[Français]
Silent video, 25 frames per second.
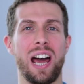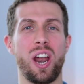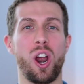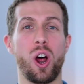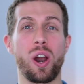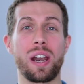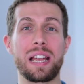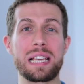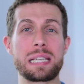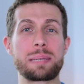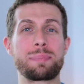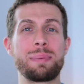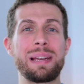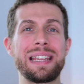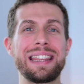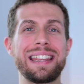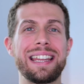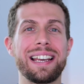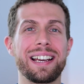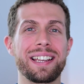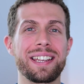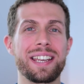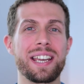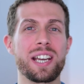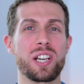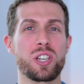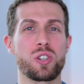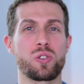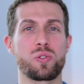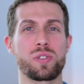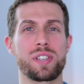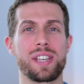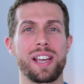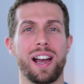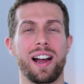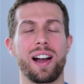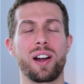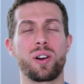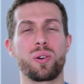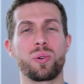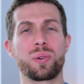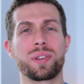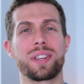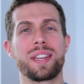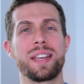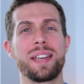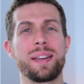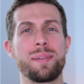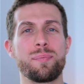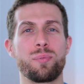Alors la semaine dernière, je vous ai
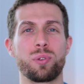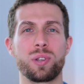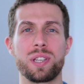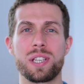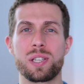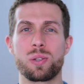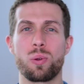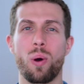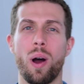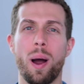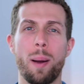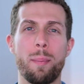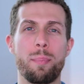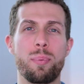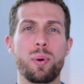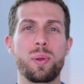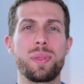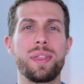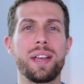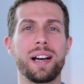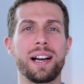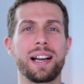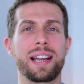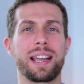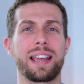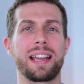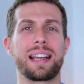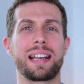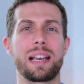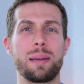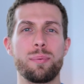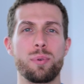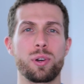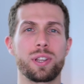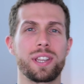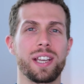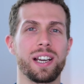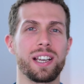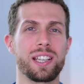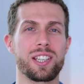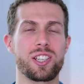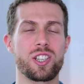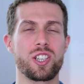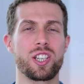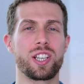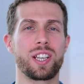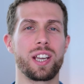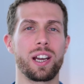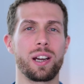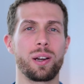raconté mon histoire un peu dingue avec les motards de
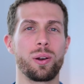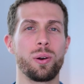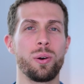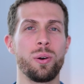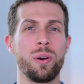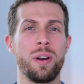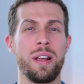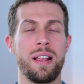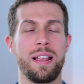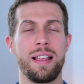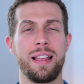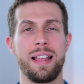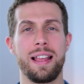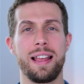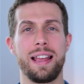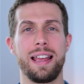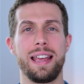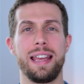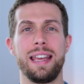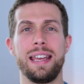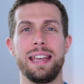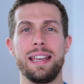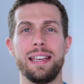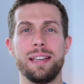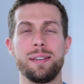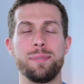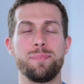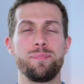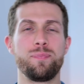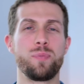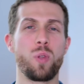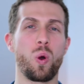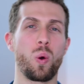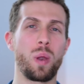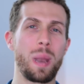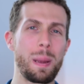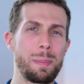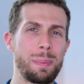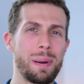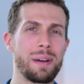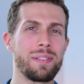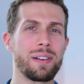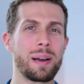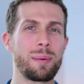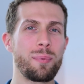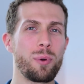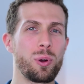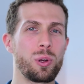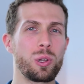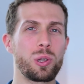Chicago et on n'a pas
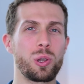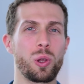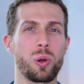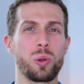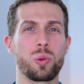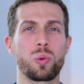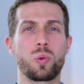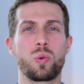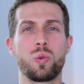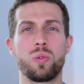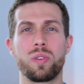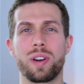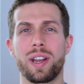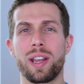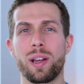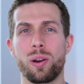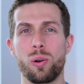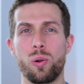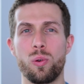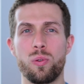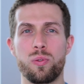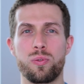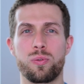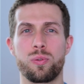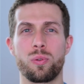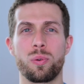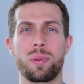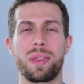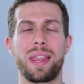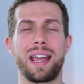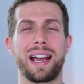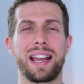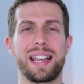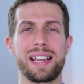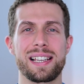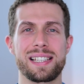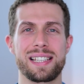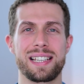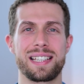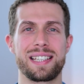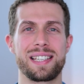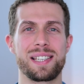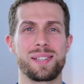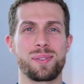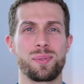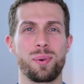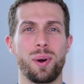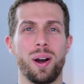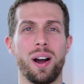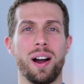vraiment eu le temps de couvrir le fond derrière cette
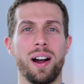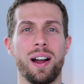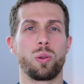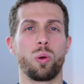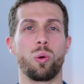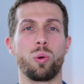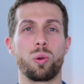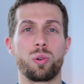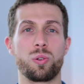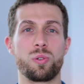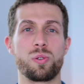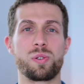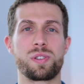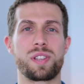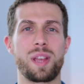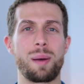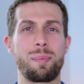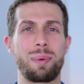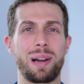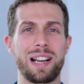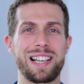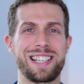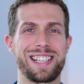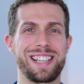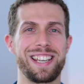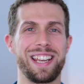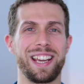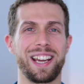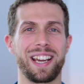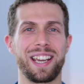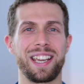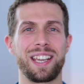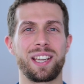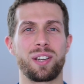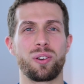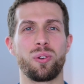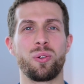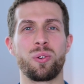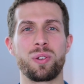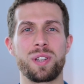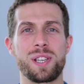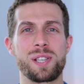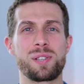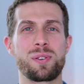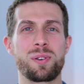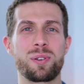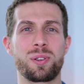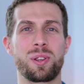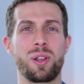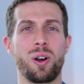histoire. Donc juste après le générique, on
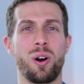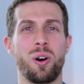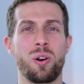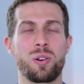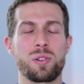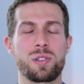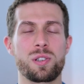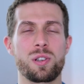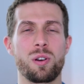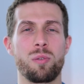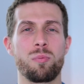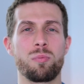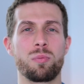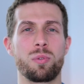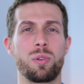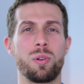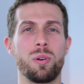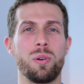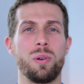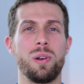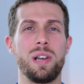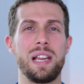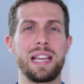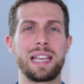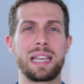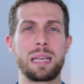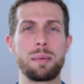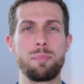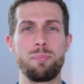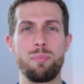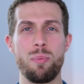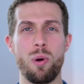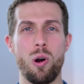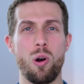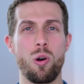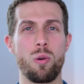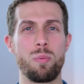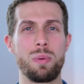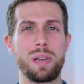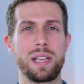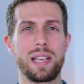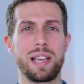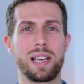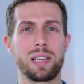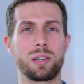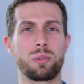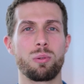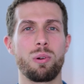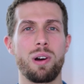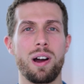discute ensemble de l'équipement
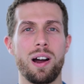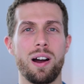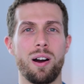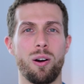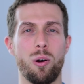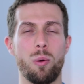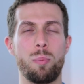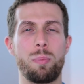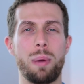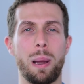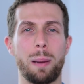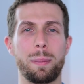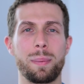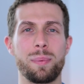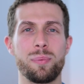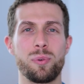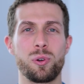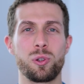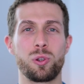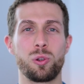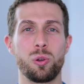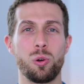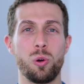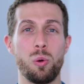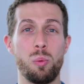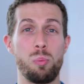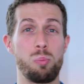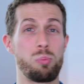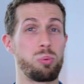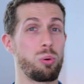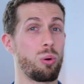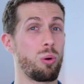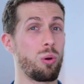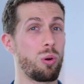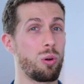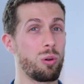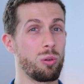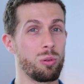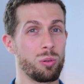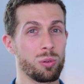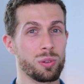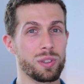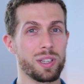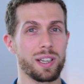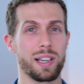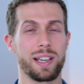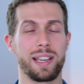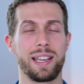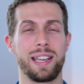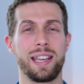obligatoire au permis moto pour ou
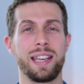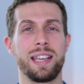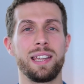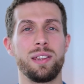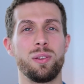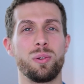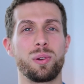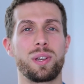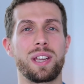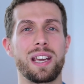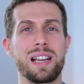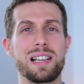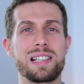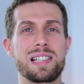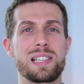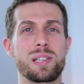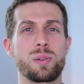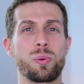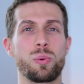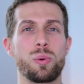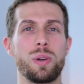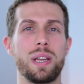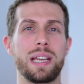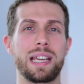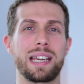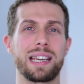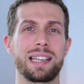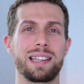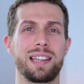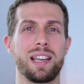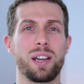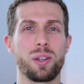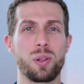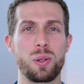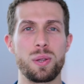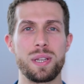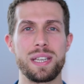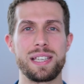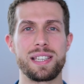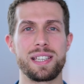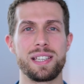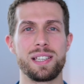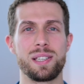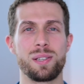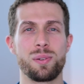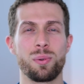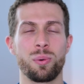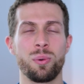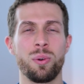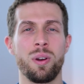contre et de quels sont les critères de
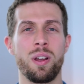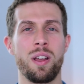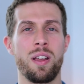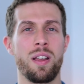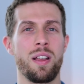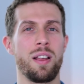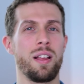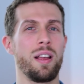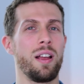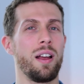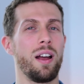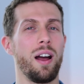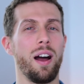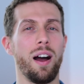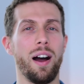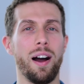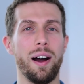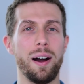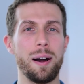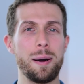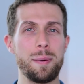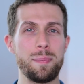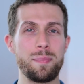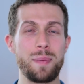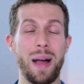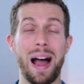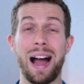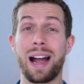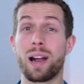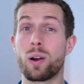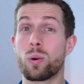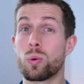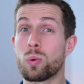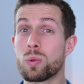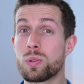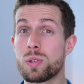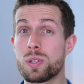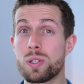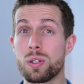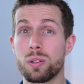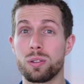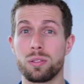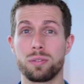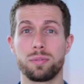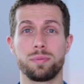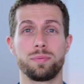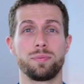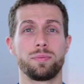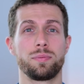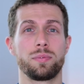décision inconscient euh, inconscients
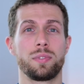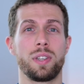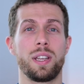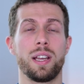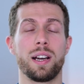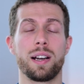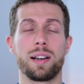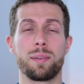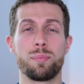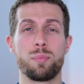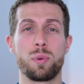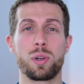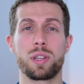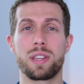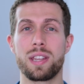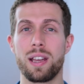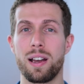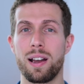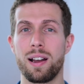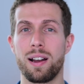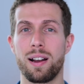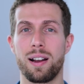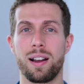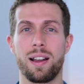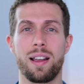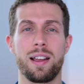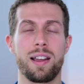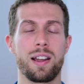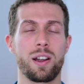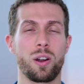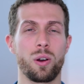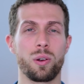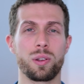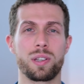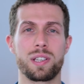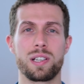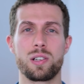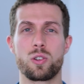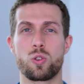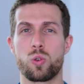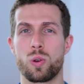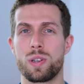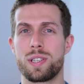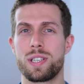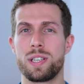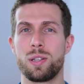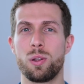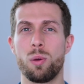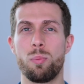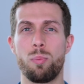d'un motard quand il
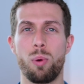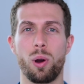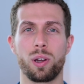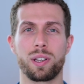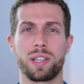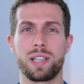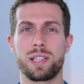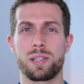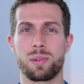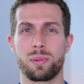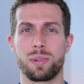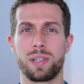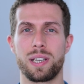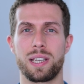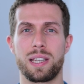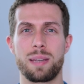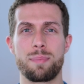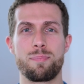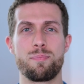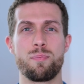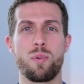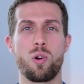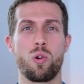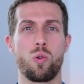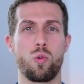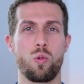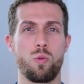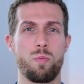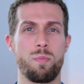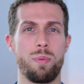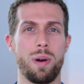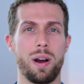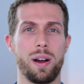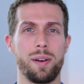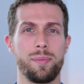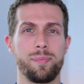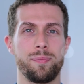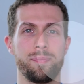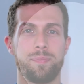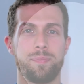choisit de porter son équipement ou pas.